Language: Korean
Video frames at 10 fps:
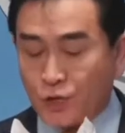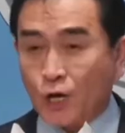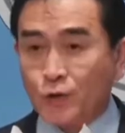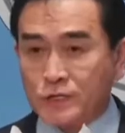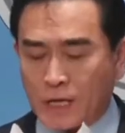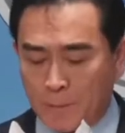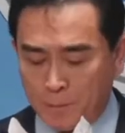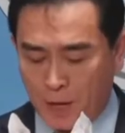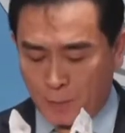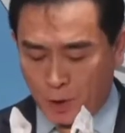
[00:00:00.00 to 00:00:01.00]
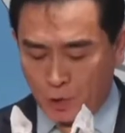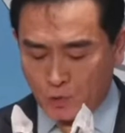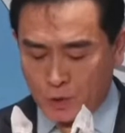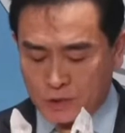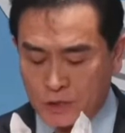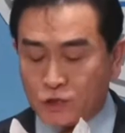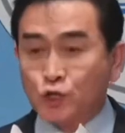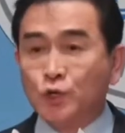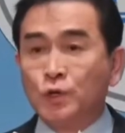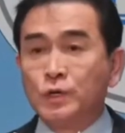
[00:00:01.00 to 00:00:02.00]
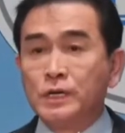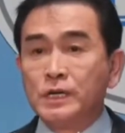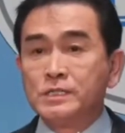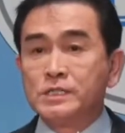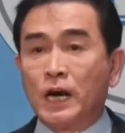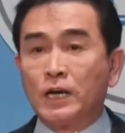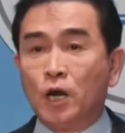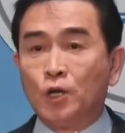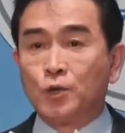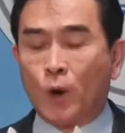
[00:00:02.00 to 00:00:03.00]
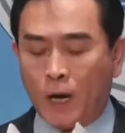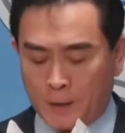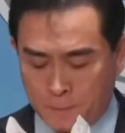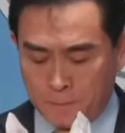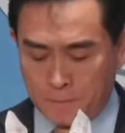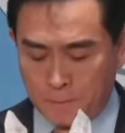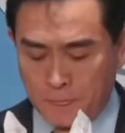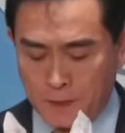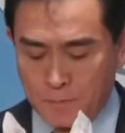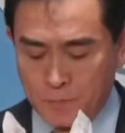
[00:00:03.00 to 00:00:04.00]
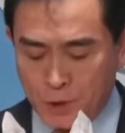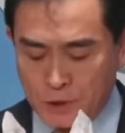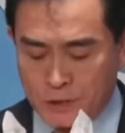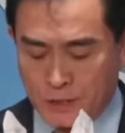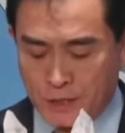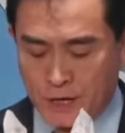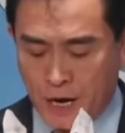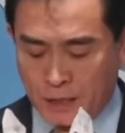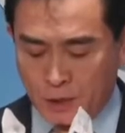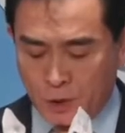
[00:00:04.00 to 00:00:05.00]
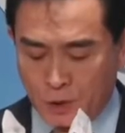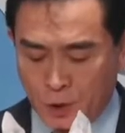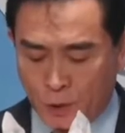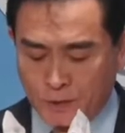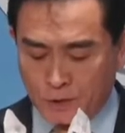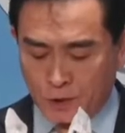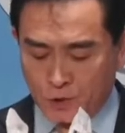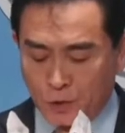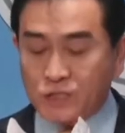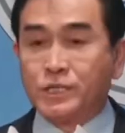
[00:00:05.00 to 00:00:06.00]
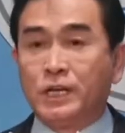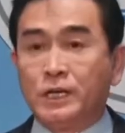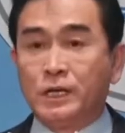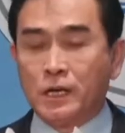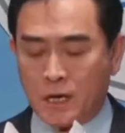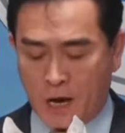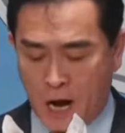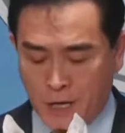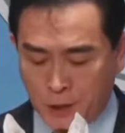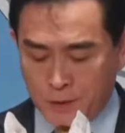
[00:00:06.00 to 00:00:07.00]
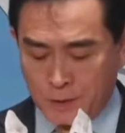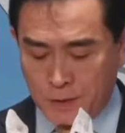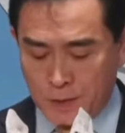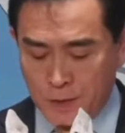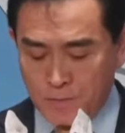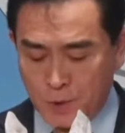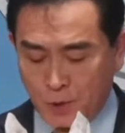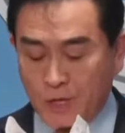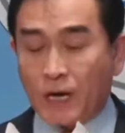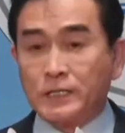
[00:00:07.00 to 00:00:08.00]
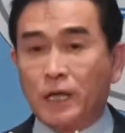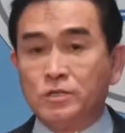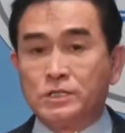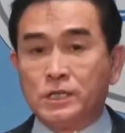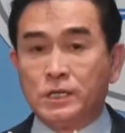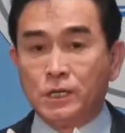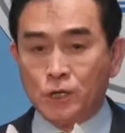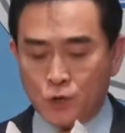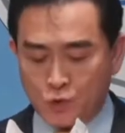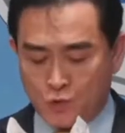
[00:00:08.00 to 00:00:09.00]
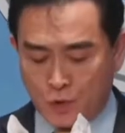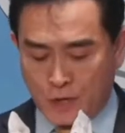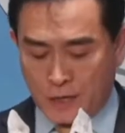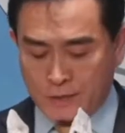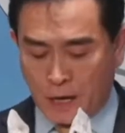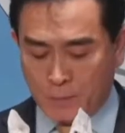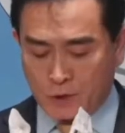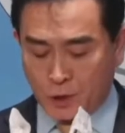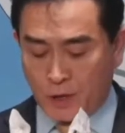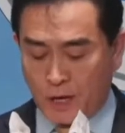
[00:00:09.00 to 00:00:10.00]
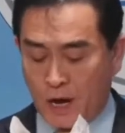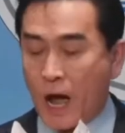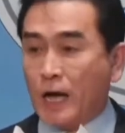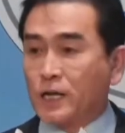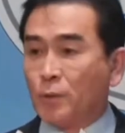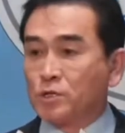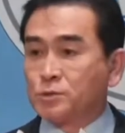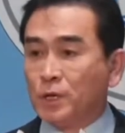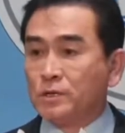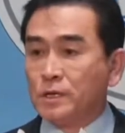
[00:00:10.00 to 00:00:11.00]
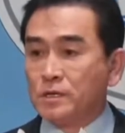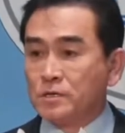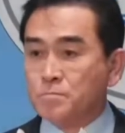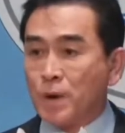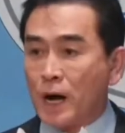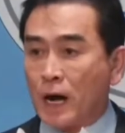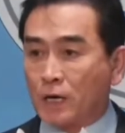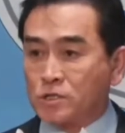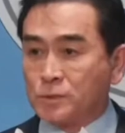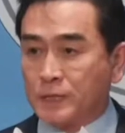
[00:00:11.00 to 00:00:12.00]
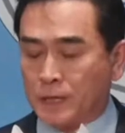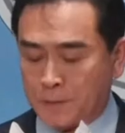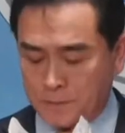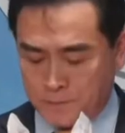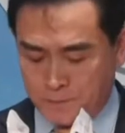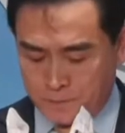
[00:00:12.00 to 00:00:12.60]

국회의원 300명 의원실 중 지난 1년 동안 면직이 한 건도 없었던 의원실이 과연 몇 개나 되는지 국회 사무처에 확인해 보시면 금방 알 것입니다.